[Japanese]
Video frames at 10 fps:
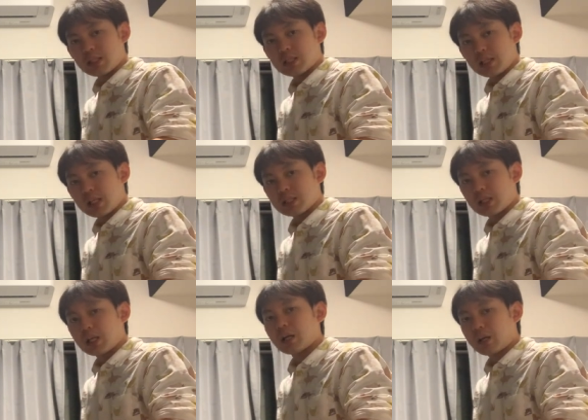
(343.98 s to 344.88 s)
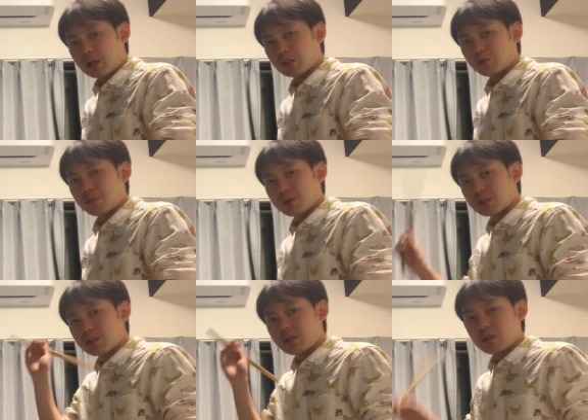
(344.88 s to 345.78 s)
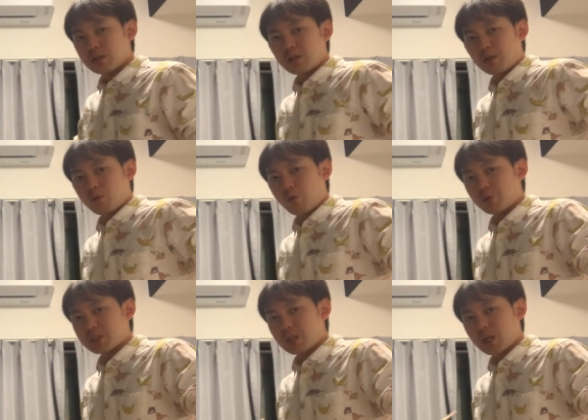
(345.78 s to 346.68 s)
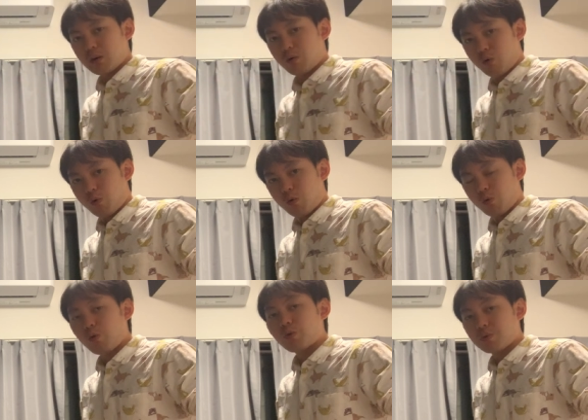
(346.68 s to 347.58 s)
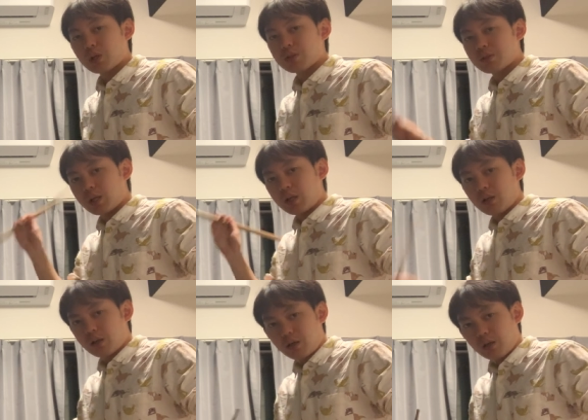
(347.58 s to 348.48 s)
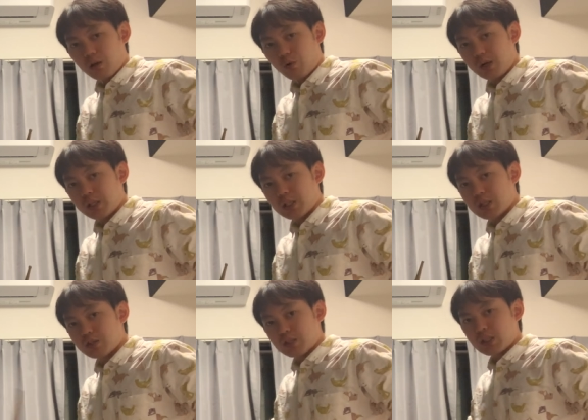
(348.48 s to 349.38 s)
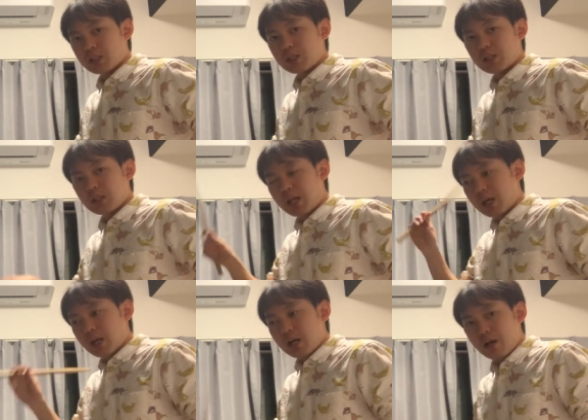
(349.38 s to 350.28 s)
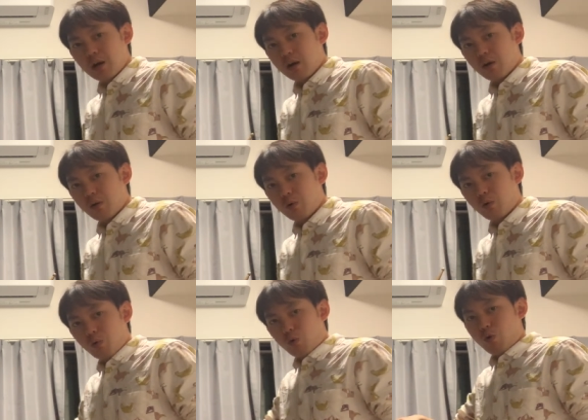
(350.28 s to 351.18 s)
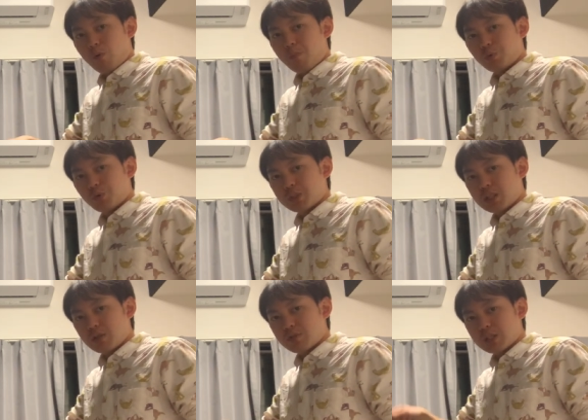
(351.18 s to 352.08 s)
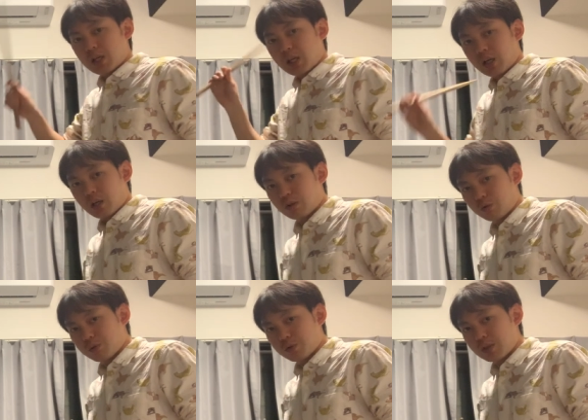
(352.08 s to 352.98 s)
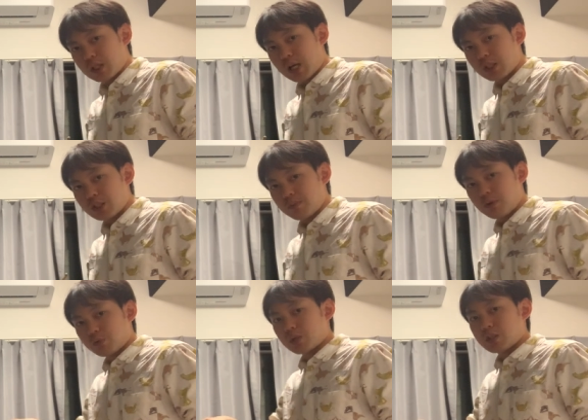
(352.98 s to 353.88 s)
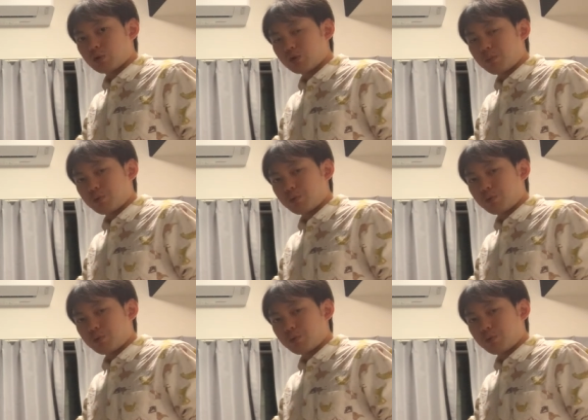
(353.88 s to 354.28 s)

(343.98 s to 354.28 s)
い位置なんじゃないかなと思います。こうして、こう、このぐらいですね。これ行き過ぎです。で、こう戻してるんじゃないかなと思うんですよ。2発目の時にちょっと